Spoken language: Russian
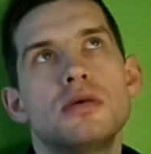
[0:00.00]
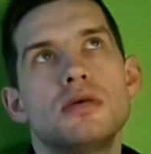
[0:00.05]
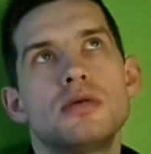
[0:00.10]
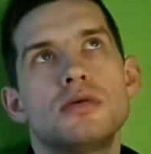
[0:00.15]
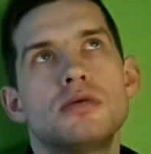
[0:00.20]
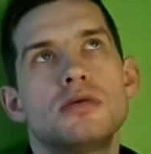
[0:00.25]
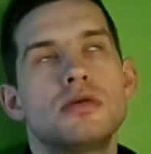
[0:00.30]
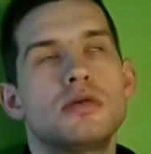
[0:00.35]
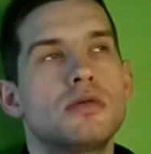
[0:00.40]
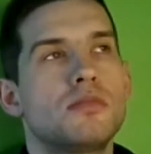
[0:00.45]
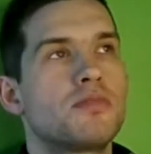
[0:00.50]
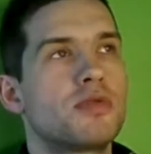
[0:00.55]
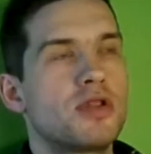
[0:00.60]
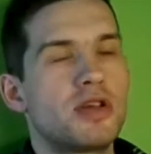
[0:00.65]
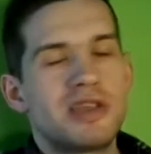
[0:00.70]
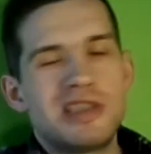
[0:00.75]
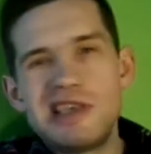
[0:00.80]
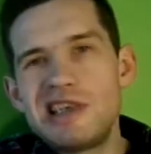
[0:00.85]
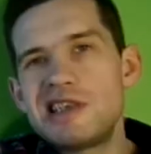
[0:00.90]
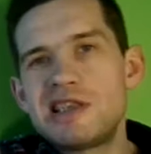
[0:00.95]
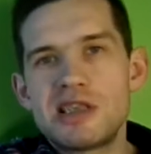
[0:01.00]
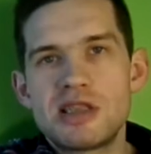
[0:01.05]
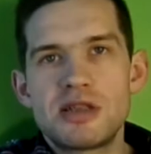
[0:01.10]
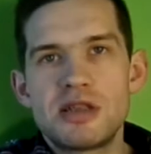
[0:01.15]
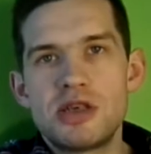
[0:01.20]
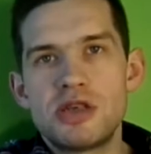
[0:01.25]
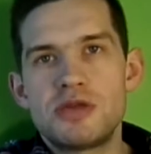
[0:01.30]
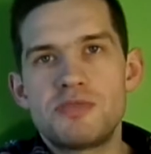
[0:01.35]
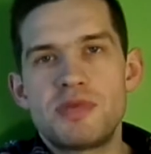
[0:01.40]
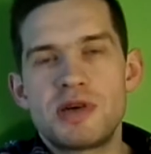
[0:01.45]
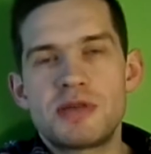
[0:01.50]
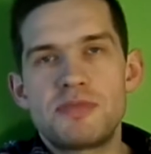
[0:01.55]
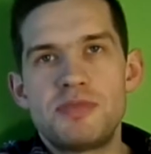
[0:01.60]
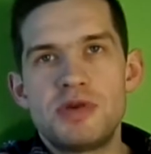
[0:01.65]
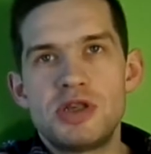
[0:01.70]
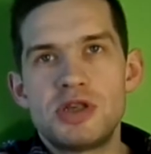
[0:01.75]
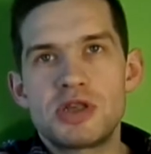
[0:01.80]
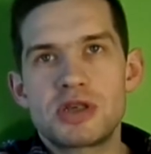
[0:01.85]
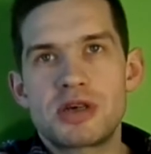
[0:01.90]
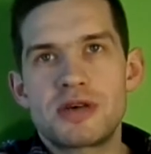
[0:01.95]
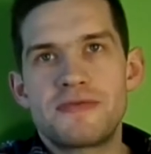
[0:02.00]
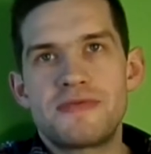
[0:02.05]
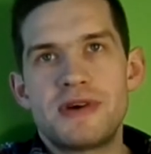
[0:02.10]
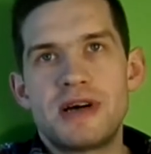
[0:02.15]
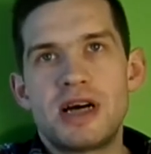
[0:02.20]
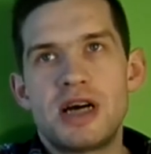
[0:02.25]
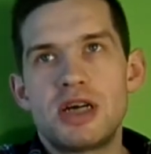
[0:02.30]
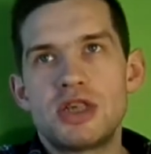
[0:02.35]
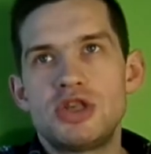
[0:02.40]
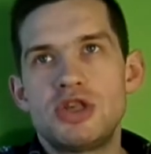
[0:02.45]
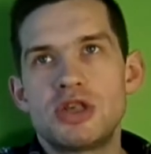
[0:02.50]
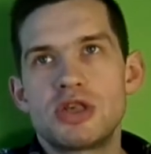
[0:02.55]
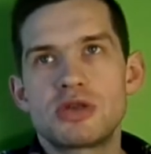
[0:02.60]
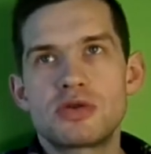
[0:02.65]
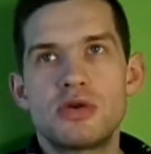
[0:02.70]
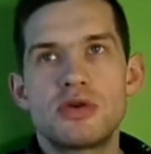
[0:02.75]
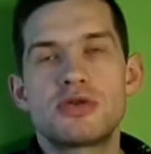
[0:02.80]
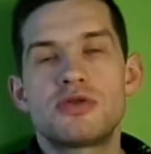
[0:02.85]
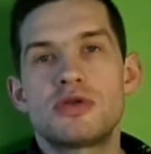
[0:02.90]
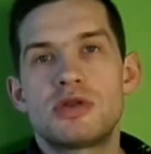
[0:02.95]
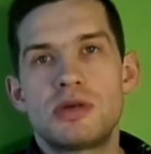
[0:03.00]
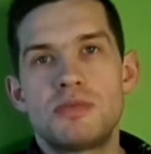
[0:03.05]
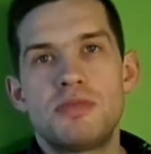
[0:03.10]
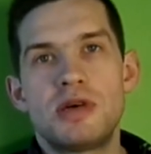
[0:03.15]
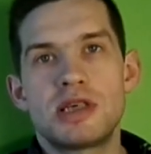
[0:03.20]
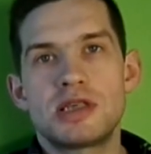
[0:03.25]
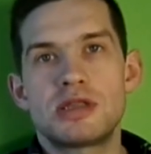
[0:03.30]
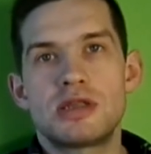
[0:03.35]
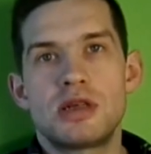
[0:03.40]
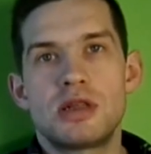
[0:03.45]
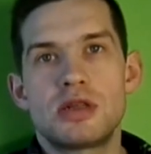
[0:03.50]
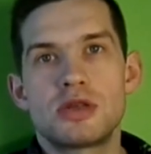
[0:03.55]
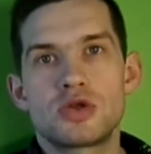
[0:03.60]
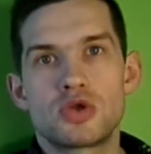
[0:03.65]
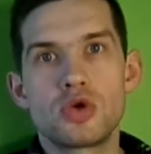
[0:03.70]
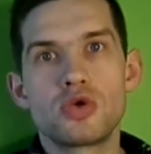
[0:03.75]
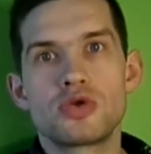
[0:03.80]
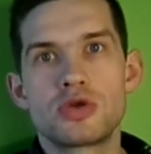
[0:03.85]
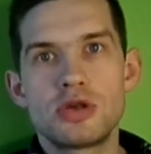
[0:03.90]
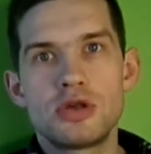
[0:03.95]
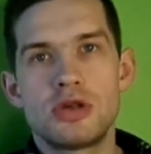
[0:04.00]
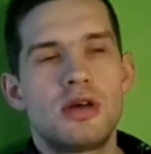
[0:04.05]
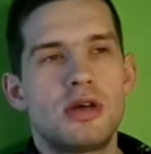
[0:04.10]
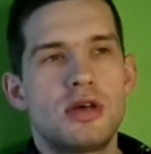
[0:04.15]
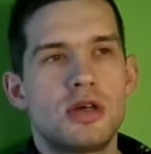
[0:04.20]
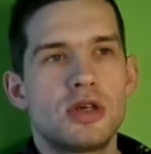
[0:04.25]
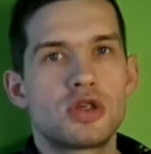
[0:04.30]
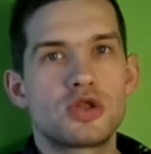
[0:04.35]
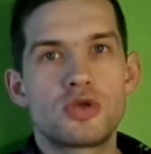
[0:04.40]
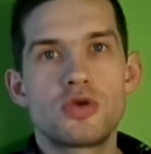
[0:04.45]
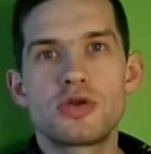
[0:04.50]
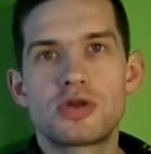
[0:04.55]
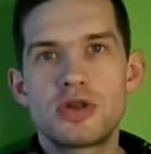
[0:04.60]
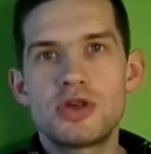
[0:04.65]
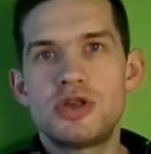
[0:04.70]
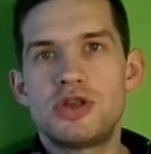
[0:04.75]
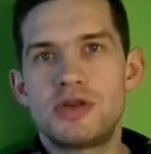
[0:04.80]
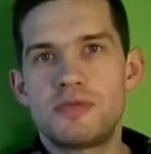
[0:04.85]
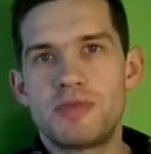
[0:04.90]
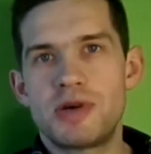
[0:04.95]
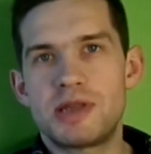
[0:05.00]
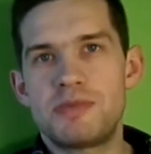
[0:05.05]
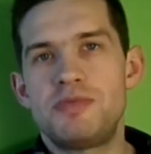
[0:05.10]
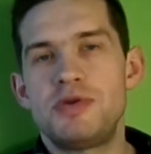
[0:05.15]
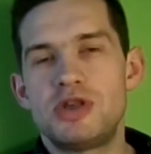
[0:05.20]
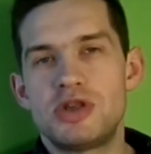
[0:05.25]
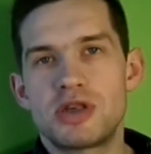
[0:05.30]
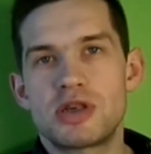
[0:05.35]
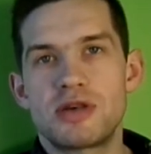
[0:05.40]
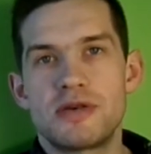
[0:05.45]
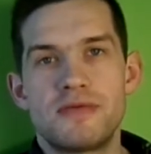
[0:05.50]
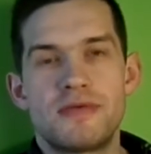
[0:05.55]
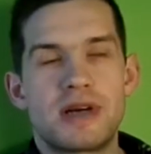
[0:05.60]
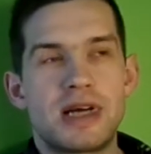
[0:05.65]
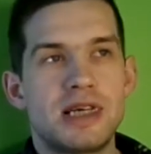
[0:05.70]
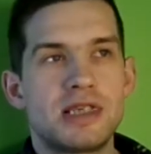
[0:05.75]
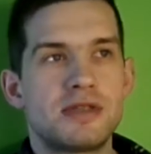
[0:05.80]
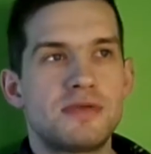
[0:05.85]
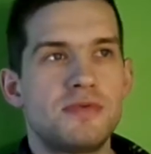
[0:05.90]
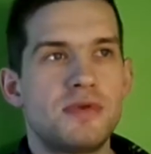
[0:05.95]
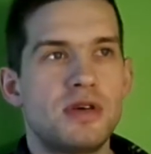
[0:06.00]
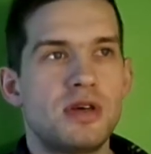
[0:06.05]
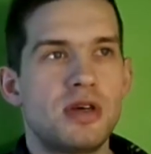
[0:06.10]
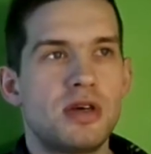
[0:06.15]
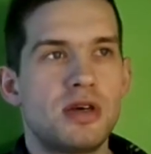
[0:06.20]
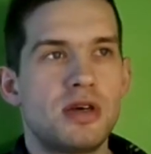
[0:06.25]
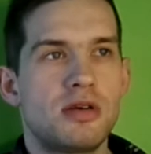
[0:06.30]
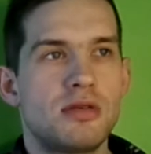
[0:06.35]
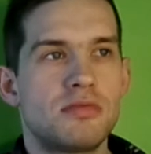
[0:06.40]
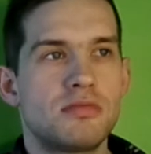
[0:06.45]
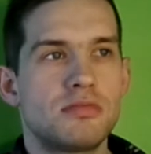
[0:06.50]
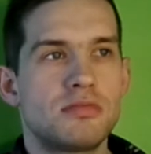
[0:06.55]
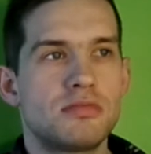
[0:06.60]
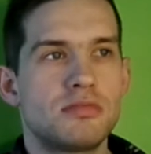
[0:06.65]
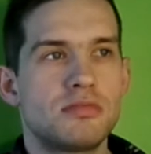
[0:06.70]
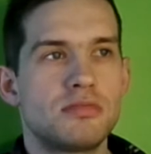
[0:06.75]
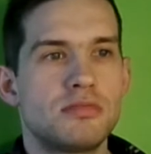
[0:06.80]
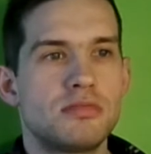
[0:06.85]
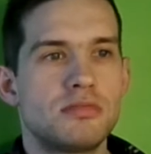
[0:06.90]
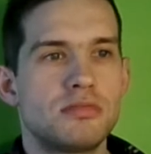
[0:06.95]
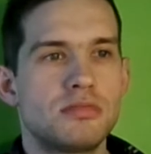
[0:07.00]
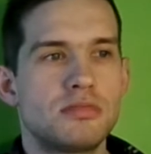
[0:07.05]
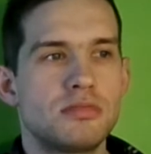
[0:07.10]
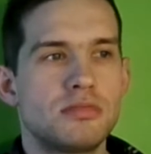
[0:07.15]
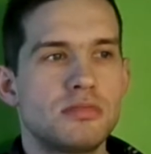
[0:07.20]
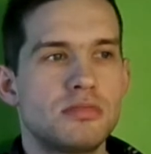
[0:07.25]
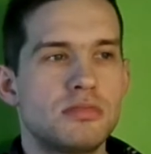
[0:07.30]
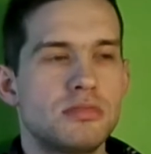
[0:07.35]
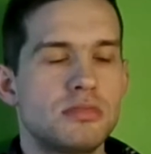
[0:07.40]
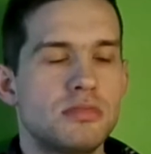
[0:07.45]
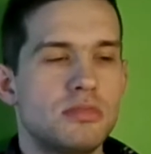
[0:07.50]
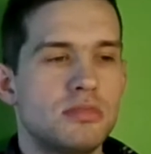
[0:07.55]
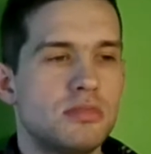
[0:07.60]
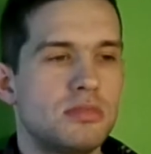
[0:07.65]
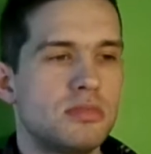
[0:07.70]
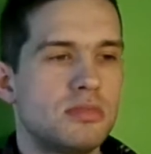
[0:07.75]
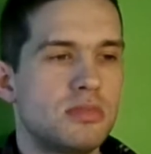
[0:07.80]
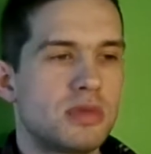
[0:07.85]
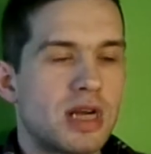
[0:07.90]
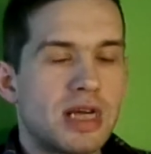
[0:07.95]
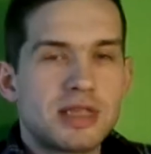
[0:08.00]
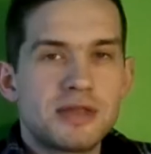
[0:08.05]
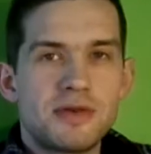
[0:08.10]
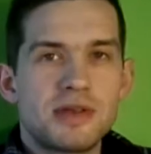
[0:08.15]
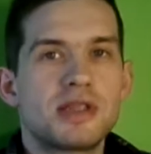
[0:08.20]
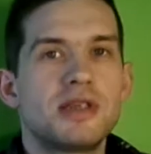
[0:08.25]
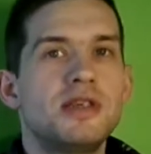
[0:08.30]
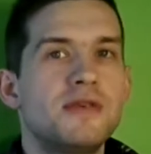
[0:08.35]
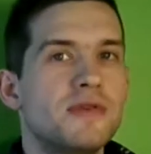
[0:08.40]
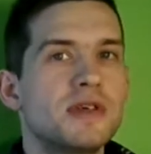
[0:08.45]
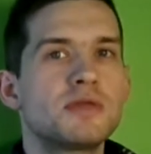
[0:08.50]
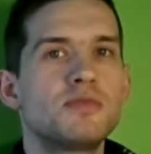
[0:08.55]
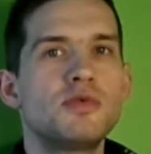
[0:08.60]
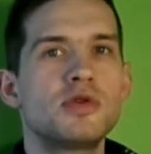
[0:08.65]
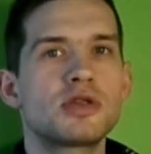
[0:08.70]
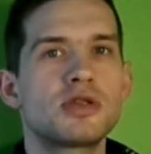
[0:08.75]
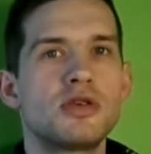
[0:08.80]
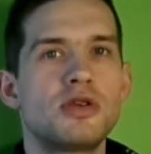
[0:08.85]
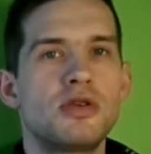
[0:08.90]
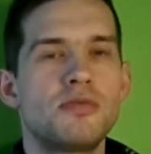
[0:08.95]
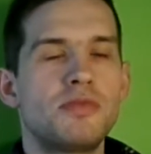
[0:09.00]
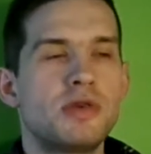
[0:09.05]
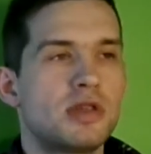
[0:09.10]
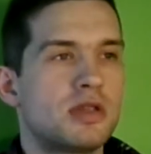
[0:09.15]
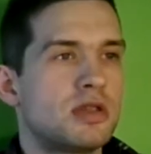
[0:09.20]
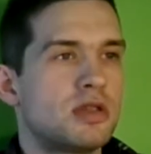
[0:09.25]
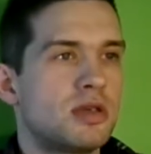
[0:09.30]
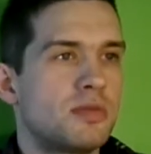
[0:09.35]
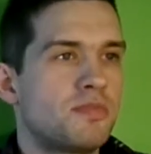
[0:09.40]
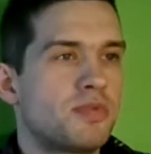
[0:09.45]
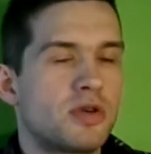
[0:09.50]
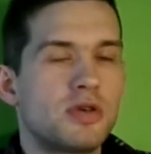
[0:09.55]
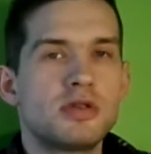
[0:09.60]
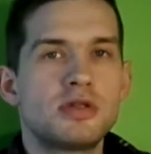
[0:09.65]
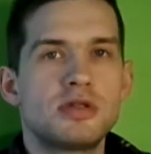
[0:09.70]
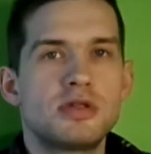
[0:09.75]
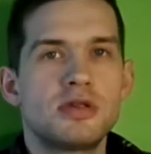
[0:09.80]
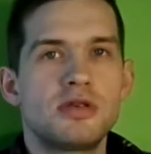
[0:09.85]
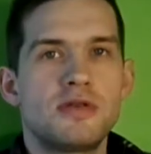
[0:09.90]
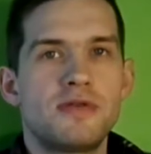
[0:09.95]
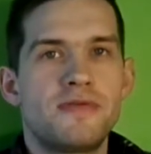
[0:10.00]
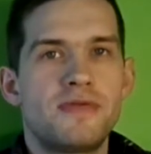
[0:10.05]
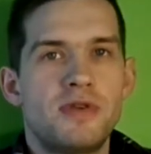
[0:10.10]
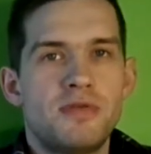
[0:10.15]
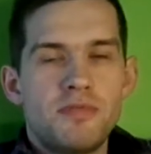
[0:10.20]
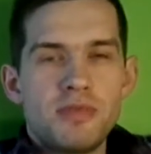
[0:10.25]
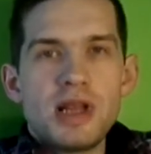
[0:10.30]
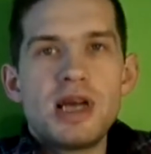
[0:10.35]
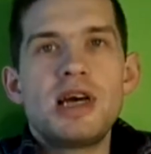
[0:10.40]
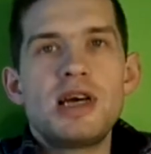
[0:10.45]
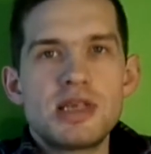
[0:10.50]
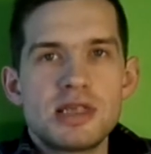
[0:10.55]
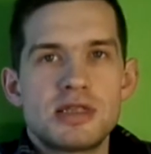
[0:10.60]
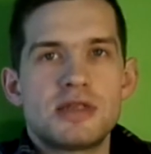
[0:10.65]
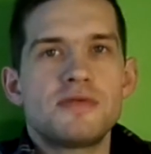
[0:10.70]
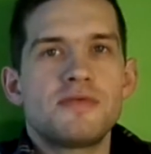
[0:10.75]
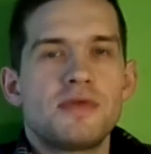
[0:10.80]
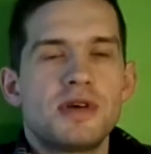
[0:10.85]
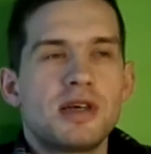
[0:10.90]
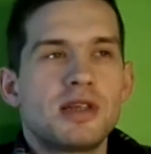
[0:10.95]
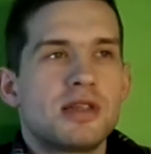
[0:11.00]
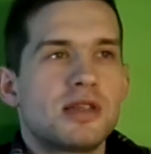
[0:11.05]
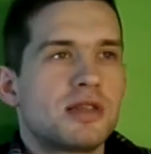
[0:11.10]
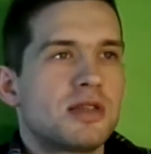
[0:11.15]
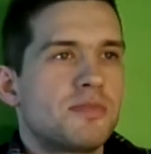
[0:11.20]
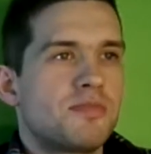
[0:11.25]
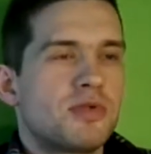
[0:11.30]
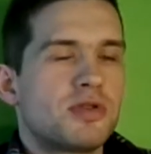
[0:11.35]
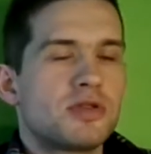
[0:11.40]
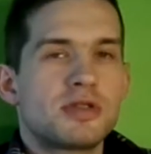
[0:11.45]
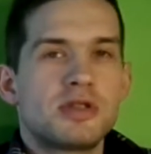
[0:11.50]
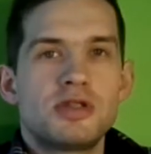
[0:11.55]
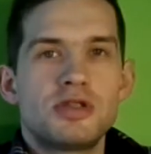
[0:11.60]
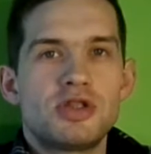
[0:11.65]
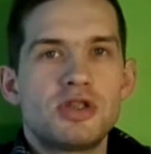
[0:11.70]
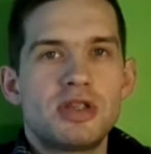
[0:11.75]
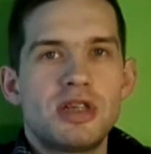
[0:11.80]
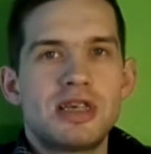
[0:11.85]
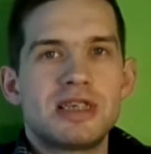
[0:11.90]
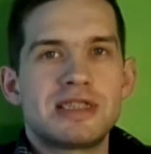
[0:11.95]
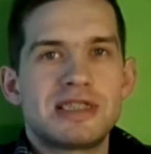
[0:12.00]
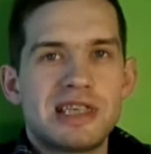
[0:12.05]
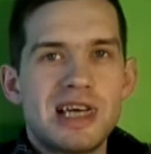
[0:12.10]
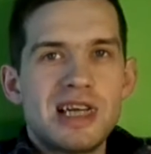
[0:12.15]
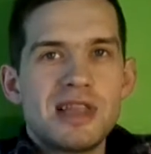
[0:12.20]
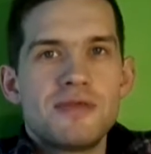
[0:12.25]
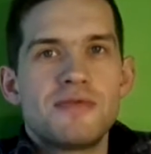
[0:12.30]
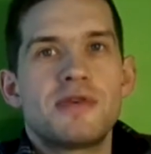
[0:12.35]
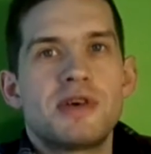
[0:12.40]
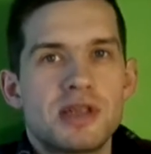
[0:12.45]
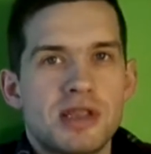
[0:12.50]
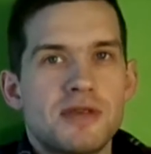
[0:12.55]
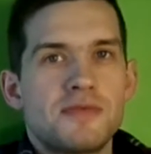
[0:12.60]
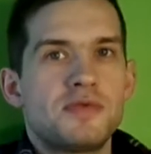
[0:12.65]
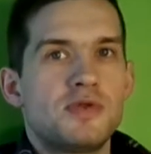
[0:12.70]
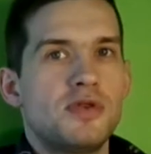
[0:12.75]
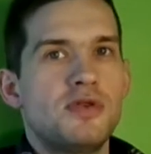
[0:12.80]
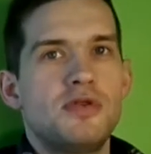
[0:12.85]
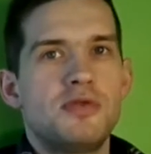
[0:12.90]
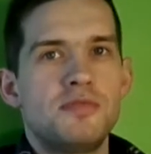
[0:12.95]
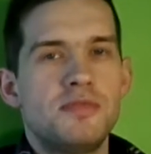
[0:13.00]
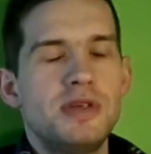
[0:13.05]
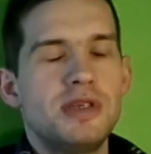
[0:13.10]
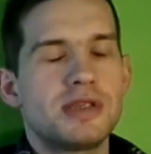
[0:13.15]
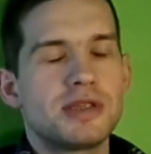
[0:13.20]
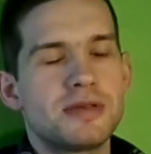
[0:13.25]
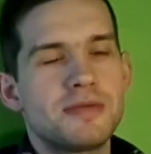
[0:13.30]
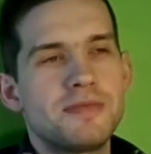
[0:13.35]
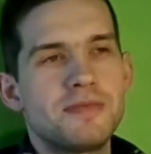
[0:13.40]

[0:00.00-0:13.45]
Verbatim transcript: э, было 10 тысяч подписчиков, а через год у тебя стало 100 тысяч подписчиков. Разве, разве это невозможно любить? Ты просто влюбляешься в это, ты просто начинаешь заново это все любить.